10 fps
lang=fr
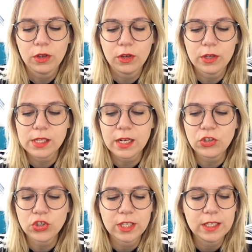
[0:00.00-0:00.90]
euh,
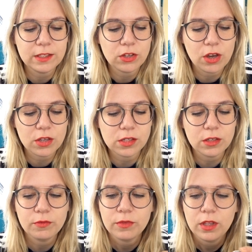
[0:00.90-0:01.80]
slash glitters.
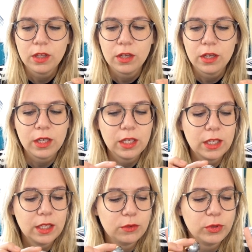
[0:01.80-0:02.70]

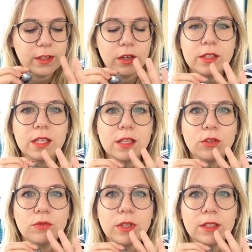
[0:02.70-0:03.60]
Et oui, d'ailleurs, ça, ça
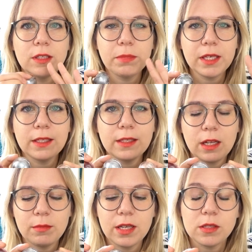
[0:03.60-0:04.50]
devait être des paillettes à
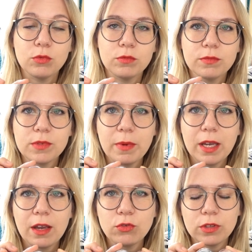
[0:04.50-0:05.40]
la base. Bon,
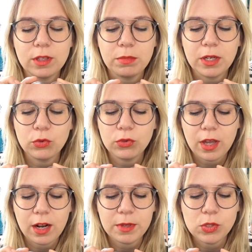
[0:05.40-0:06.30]
pas grave, j'en ai plein
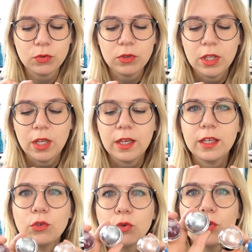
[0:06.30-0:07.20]
d'autres à la maison.
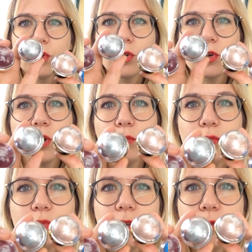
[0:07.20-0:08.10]
Et donc, euh, comme
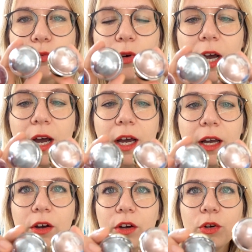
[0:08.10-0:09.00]
vous pouvez le voir,
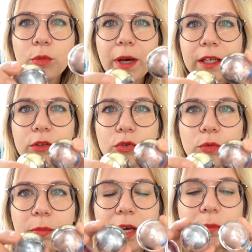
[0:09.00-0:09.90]
euh, le pack est
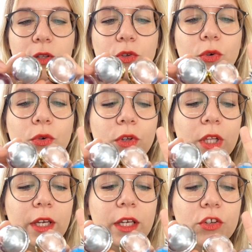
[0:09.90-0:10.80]
super mignon.
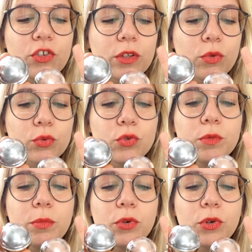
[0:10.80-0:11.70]
Et j'ai donc
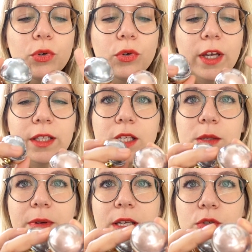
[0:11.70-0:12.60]
du bleu, un
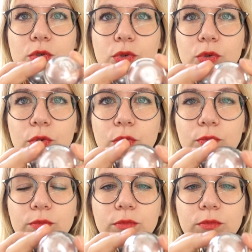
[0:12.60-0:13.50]
espèce de
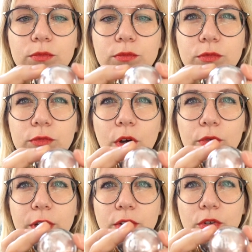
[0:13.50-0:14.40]

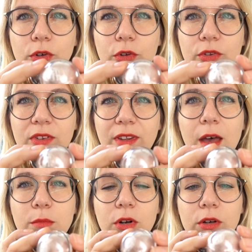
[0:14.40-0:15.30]
en fait euh,
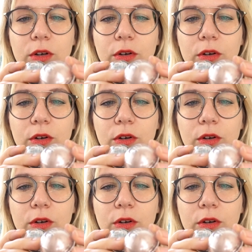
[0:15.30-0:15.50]
sable